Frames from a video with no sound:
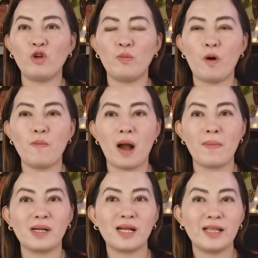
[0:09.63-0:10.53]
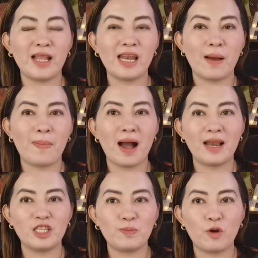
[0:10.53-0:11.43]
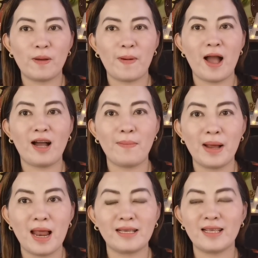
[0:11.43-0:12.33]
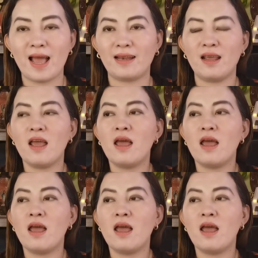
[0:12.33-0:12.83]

ko na po mga magaganda na pang-alis po ng mga kamalasan?